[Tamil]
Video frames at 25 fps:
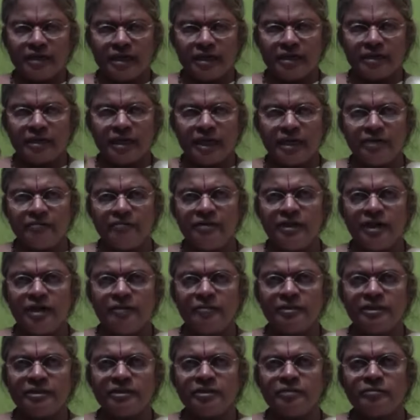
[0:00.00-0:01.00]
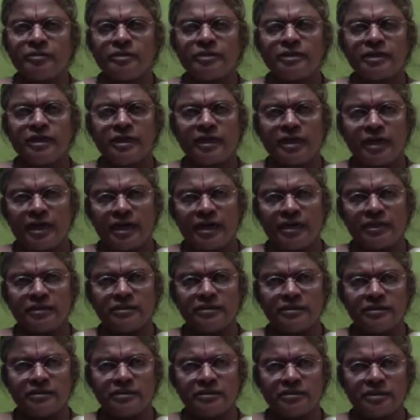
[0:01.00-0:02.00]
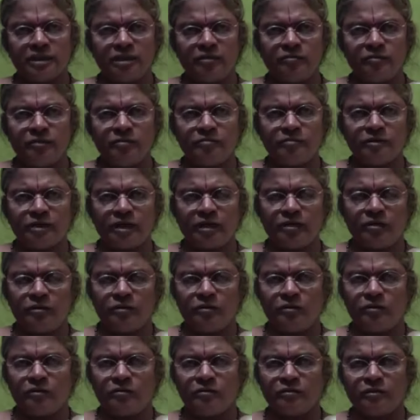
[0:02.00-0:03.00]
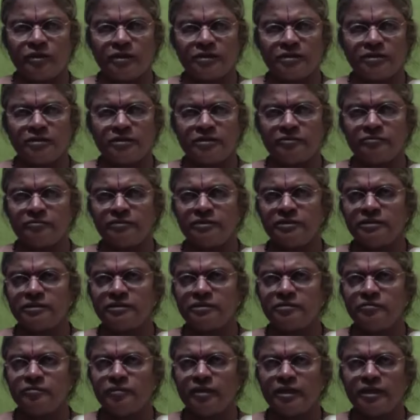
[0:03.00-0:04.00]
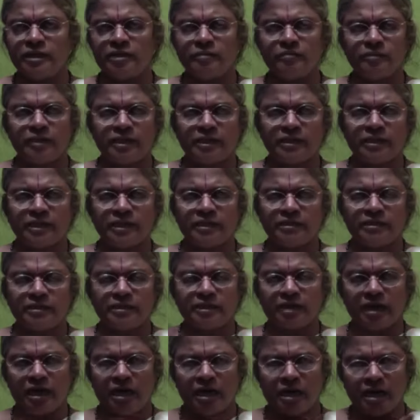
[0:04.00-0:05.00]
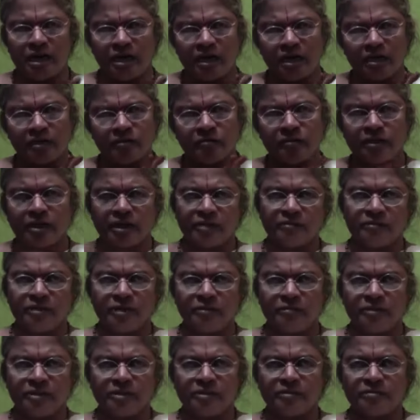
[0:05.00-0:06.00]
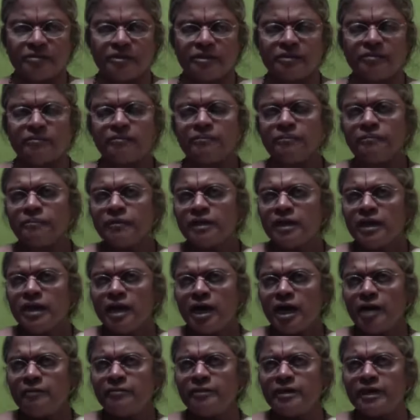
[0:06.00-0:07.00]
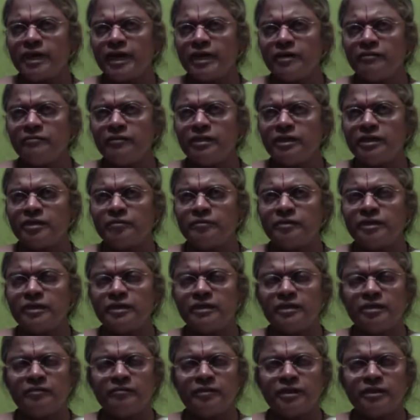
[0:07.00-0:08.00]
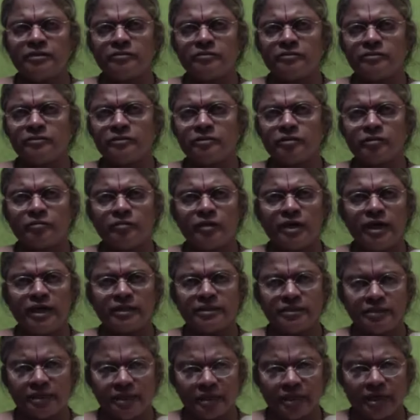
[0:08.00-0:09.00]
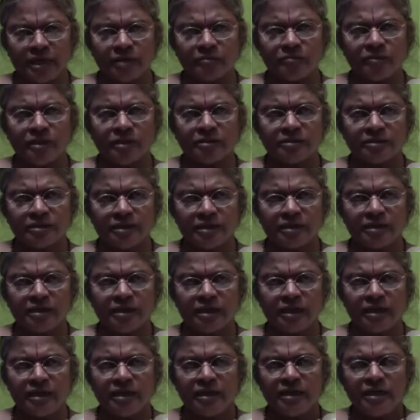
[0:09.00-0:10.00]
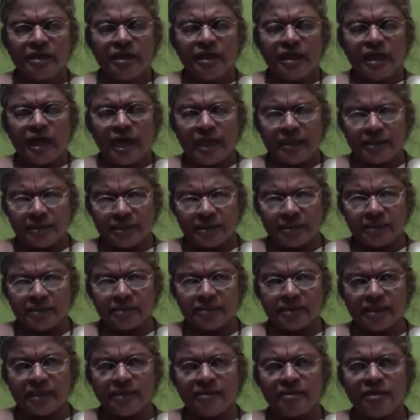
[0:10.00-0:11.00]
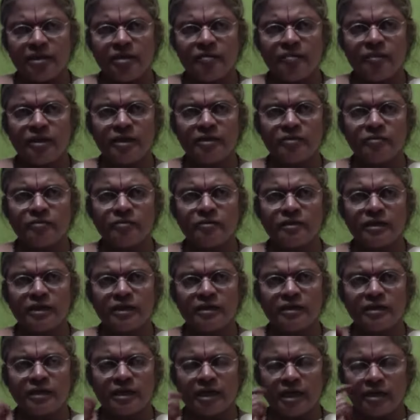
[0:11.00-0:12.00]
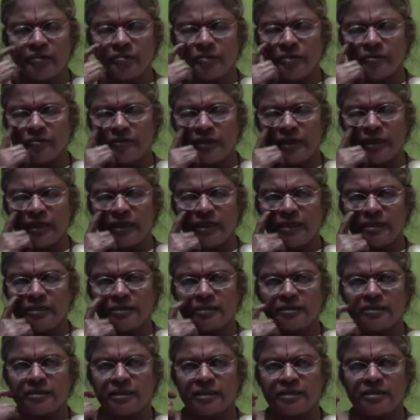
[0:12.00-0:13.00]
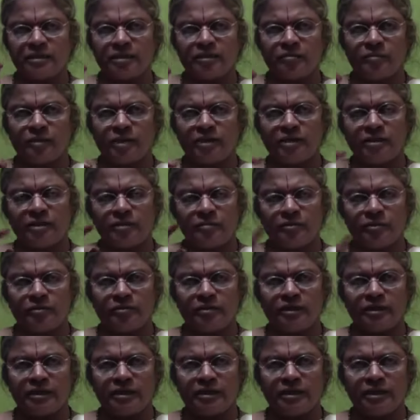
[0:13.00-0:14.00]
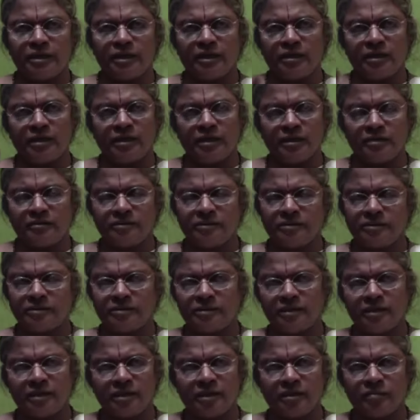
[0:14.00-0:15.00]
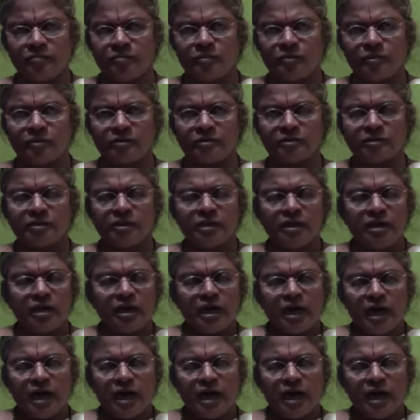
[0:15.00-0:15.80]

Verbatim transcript: அவைகள் கருவில் அமைந்தபடியே அழகு செல்வம் நல்லூல் நுகர்ச்சி வீடு மனை மனையாட்டி ஆறும் கருவில் அமைந்தபடி அப்ப கருவில் நம்ம என்ன வாங்கி வந்திருக்கோமோ அந்த கர்மா தியரிகள் அதற்கு தகுந்த மாதிரி உண்டான கர்ம வினைகளுக்கு தகுந்த மாதிரி நம்மளுடைய எண்ணங்களும் சிந்தனைகளும் போகுது